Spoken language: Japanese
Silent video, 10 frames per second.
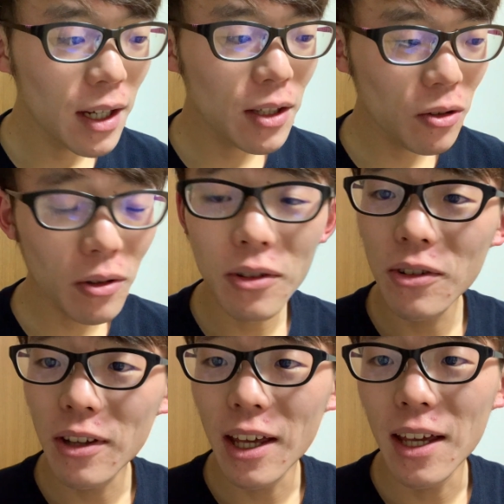そういうこ
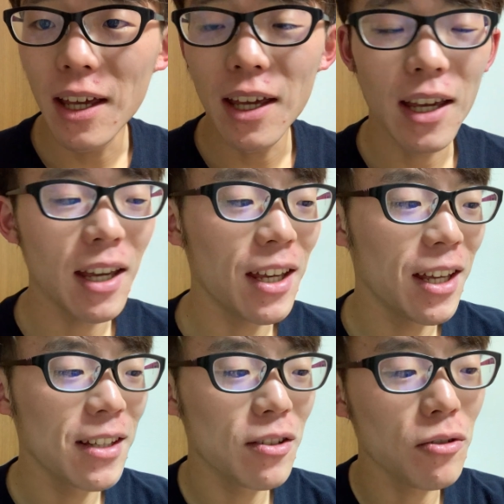とで、
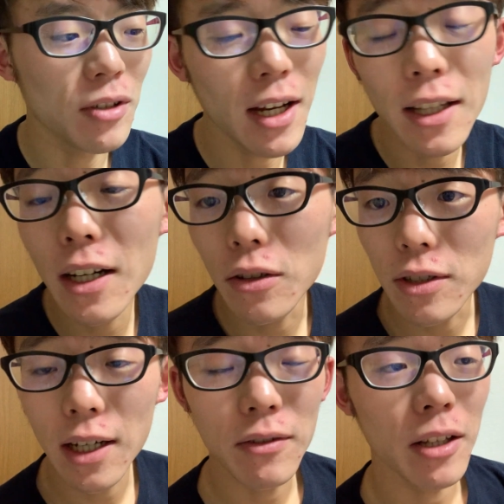えー、ちょっと長々と
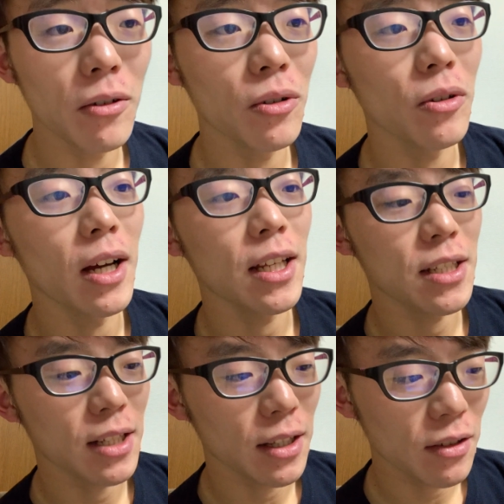サウナのことを話
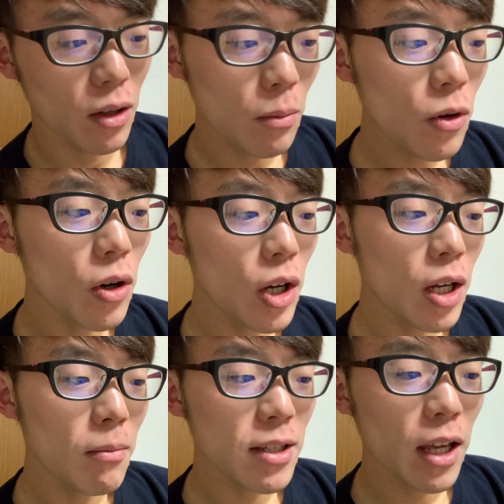したんですけども、
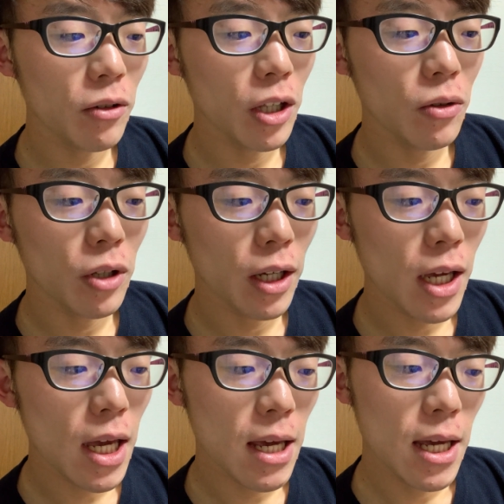まあ、最後に1個だ
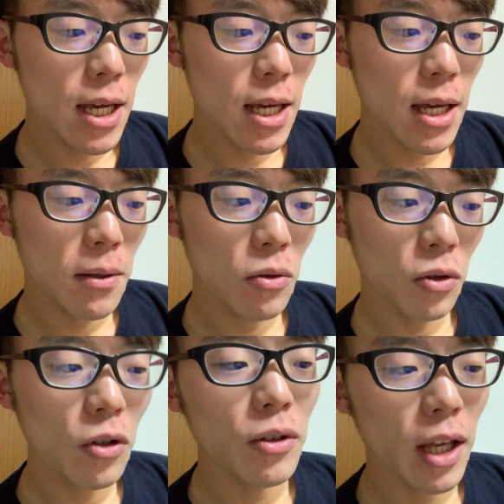け、えー、っと、
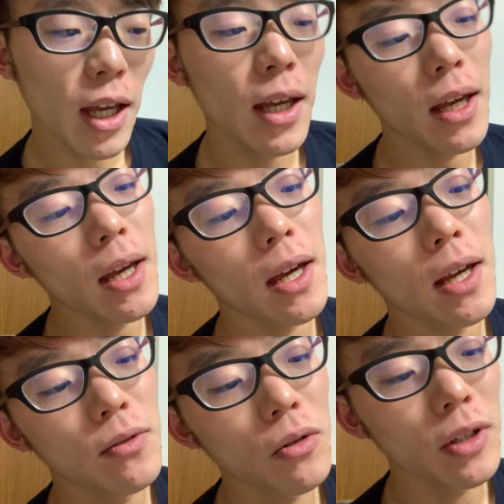今日ね、
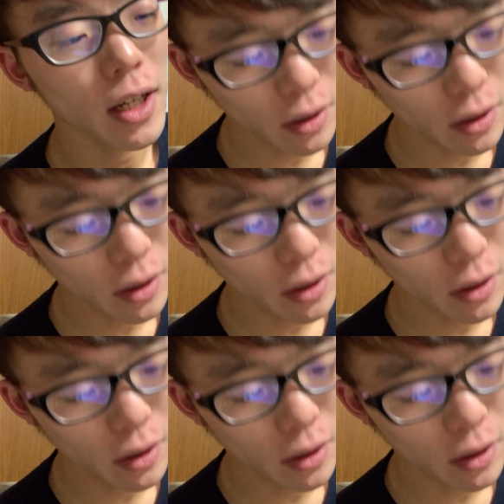えー、すごく仲